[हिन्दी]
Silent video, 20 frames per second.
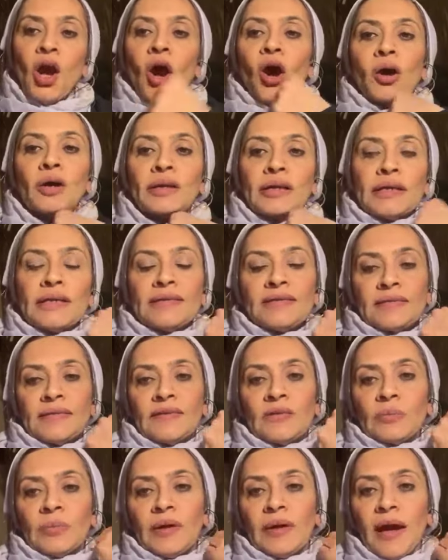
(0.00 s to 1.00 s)
और किस
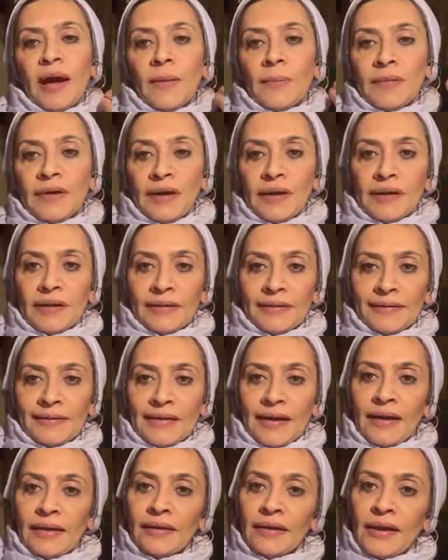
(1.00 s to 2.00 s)
चीज़ पर आपका
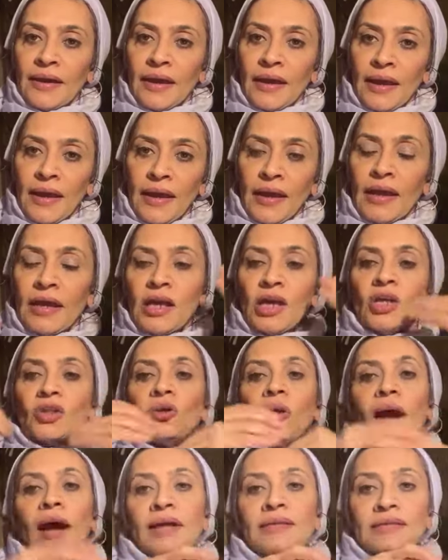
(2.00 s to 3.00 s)
इख्तियार है तो
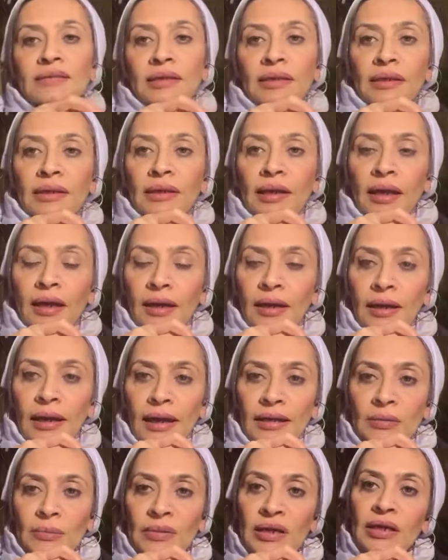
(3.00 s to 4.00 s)
आजकल के
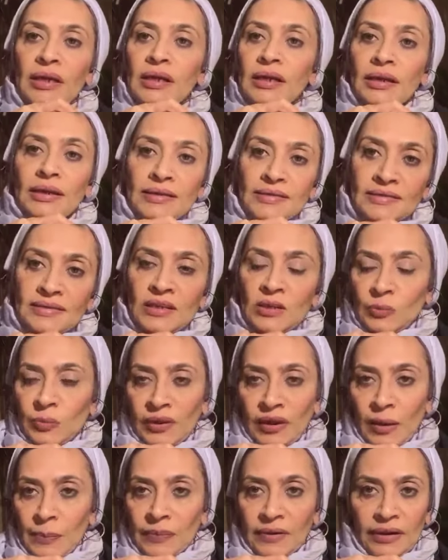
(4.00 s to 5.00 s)
हालात में किस चीज़ पर
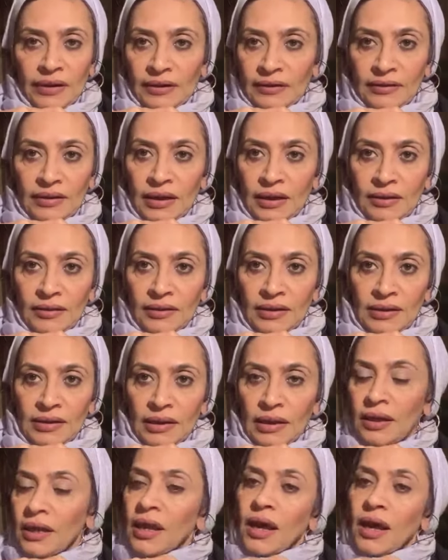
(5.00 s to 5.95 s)
आपका इख्तियार नहीं है